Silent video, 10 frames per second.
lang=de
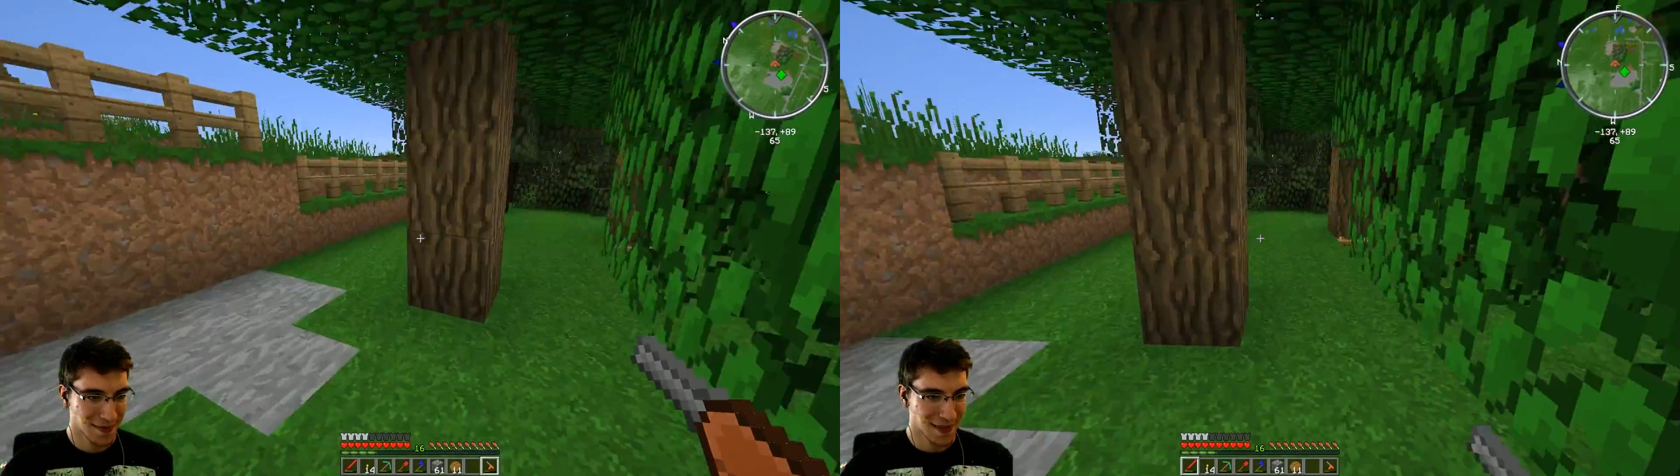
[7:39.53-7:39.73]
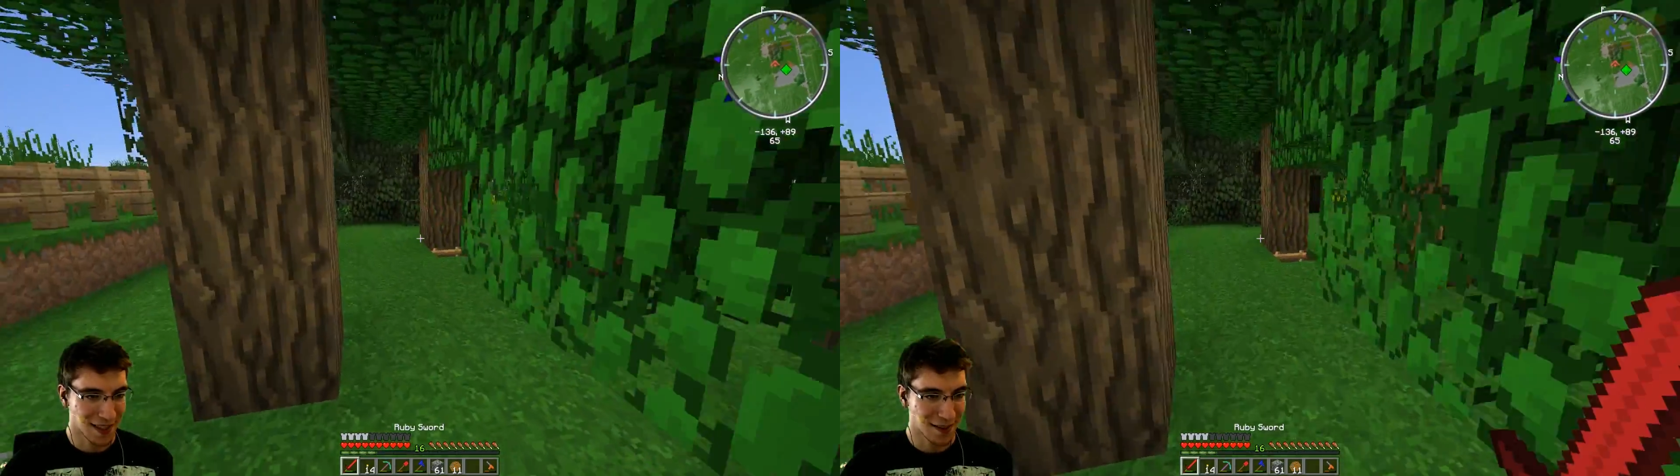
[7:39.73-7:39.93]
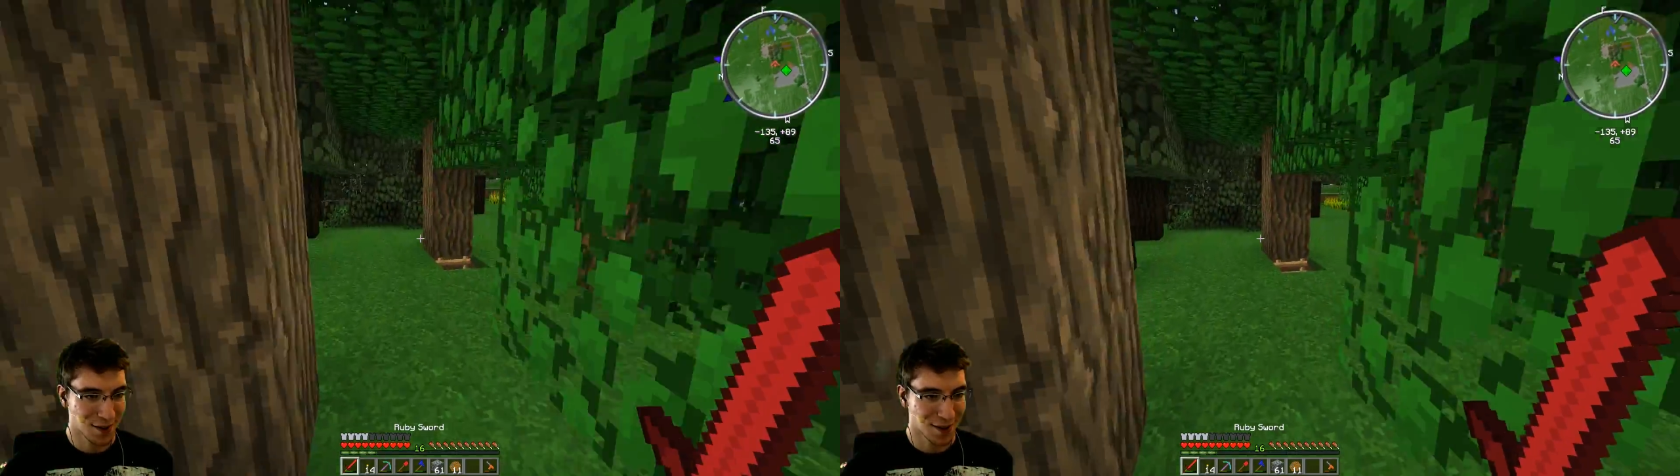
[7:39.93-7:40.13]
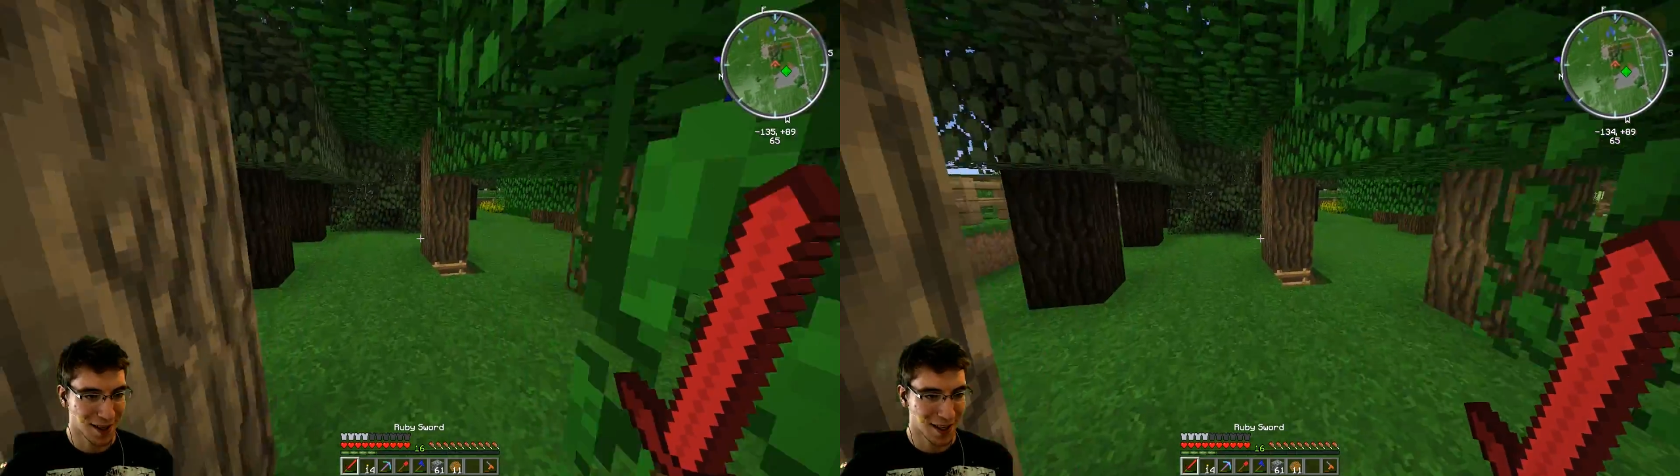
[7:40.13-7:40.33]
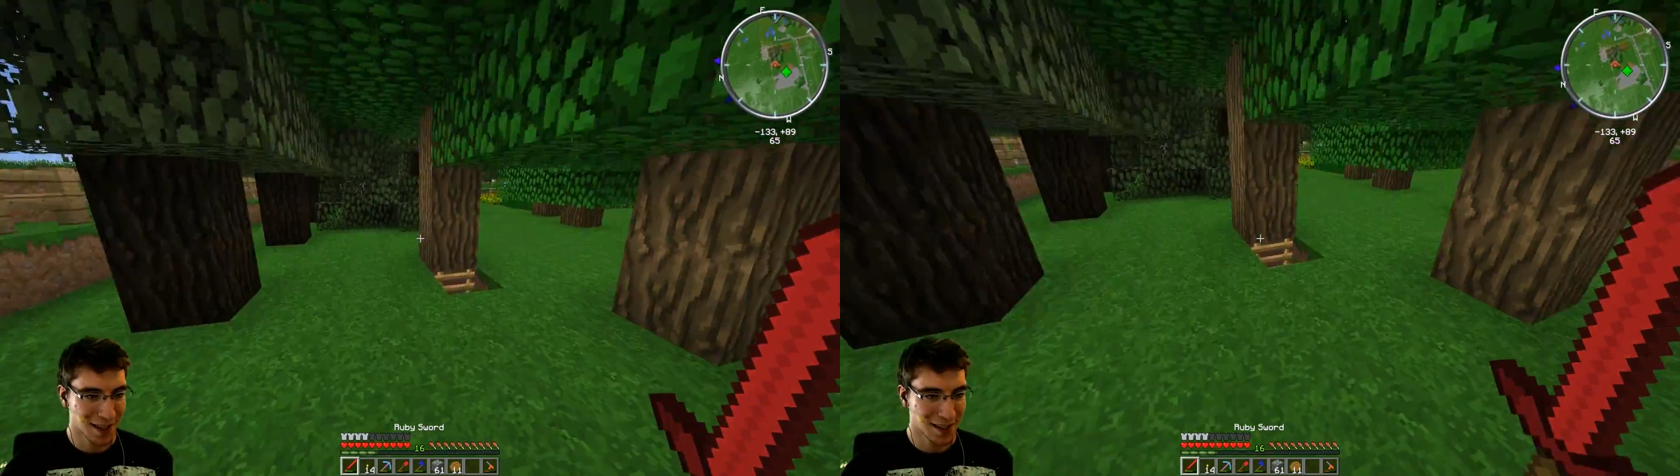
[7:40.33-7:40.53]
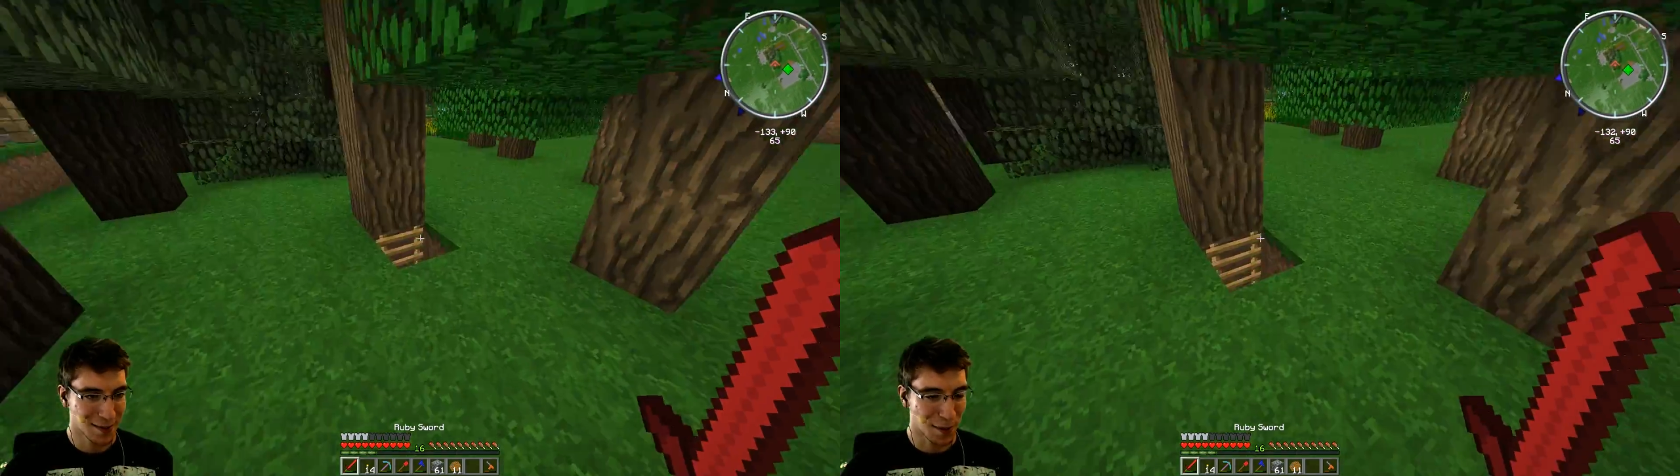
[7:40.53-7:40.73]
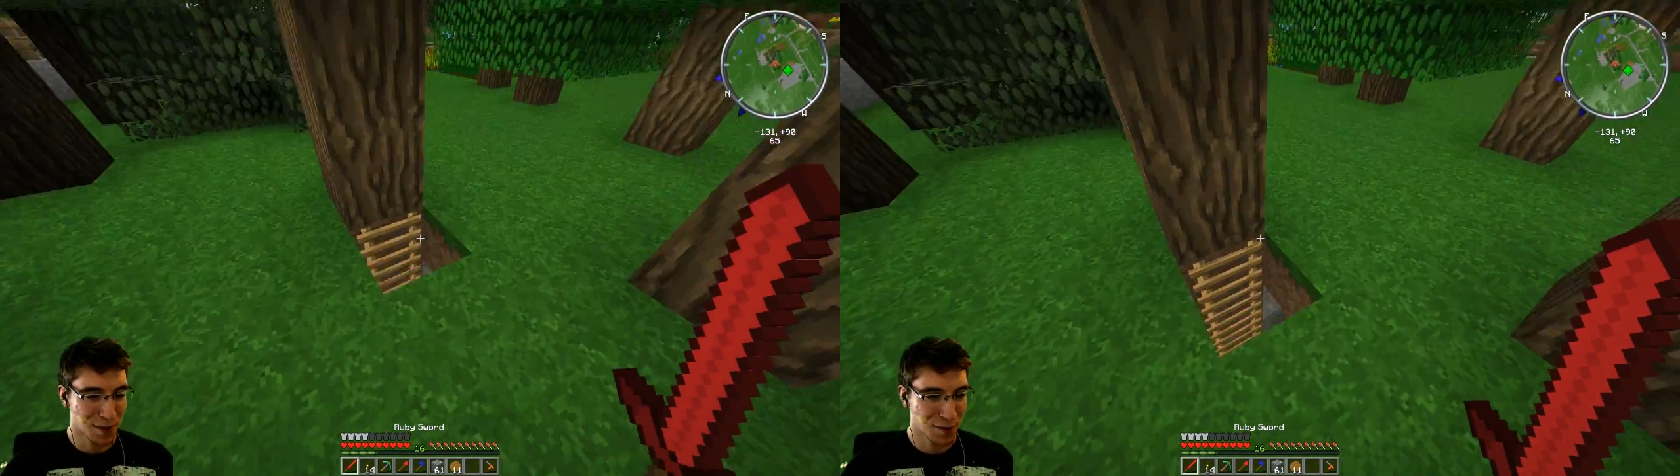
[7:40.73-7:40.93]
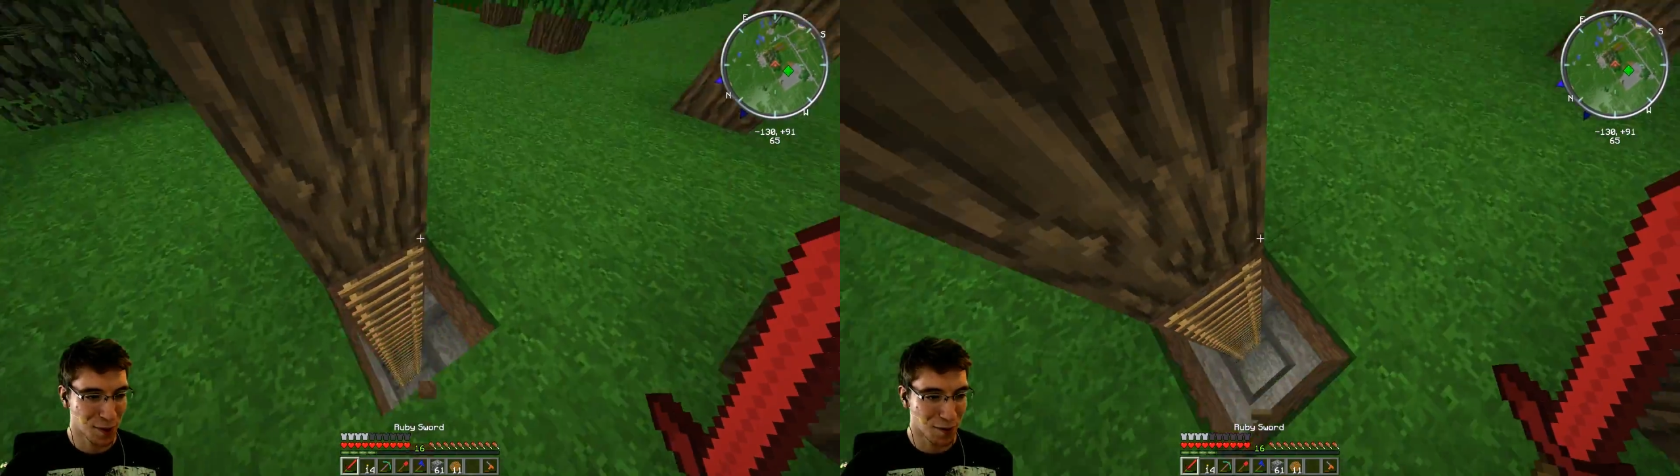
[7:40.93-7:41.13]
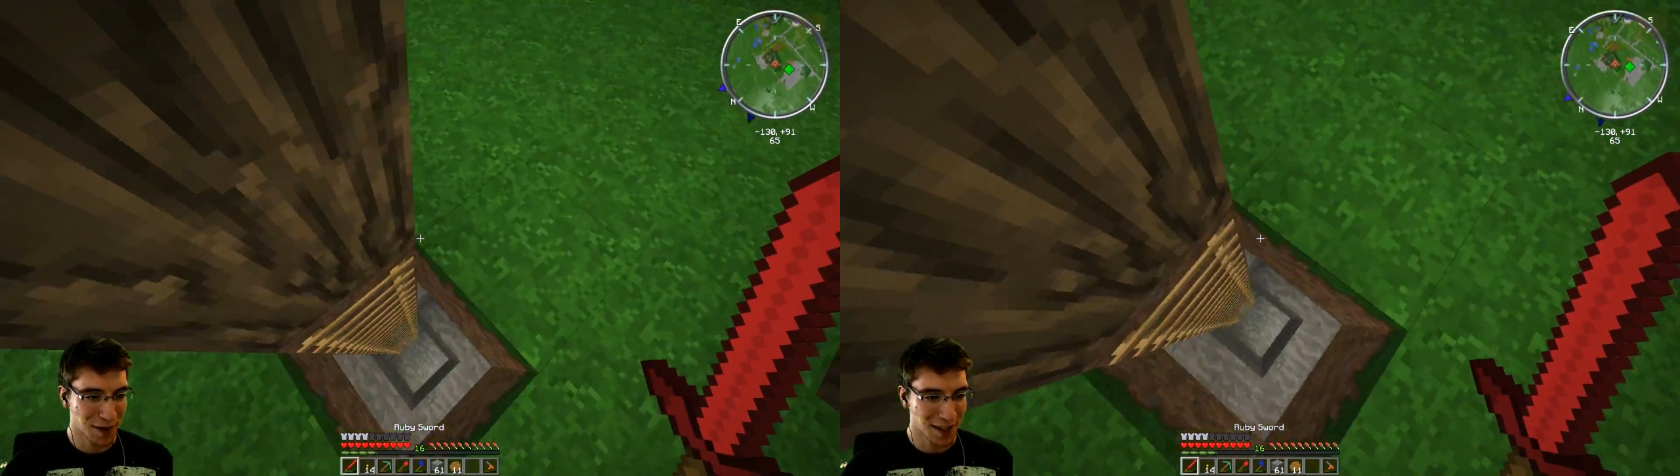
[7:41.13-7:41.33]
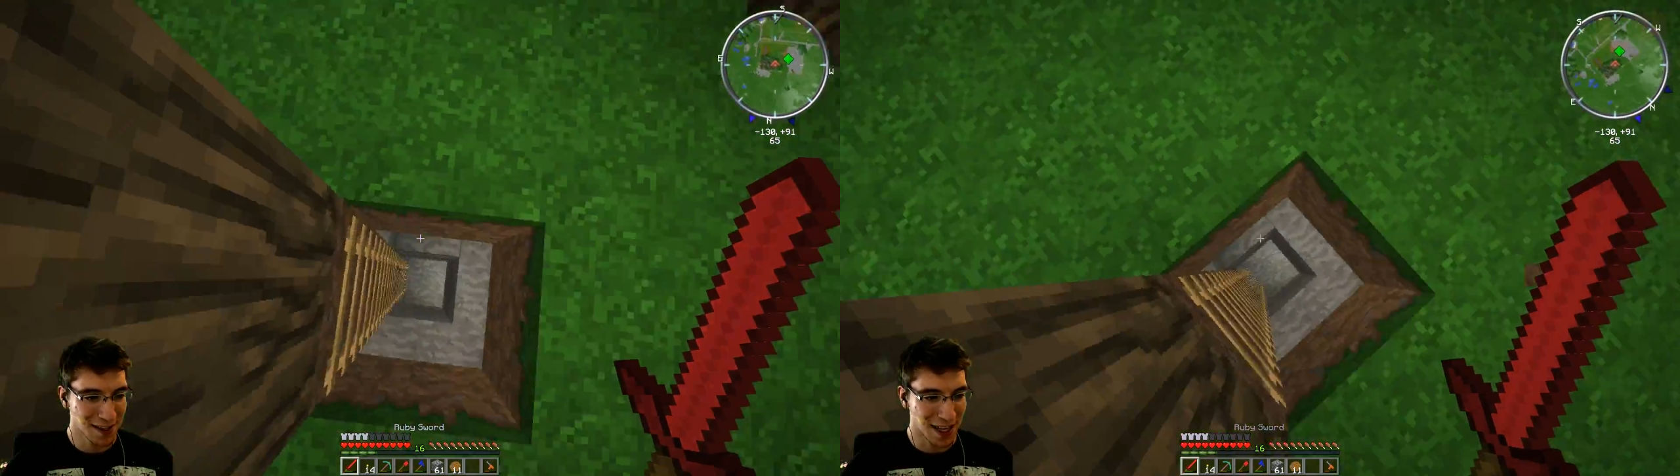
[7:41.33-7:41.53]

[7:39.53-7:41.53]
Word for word: Das ist schon krass. So habe ich früher auf die ganzen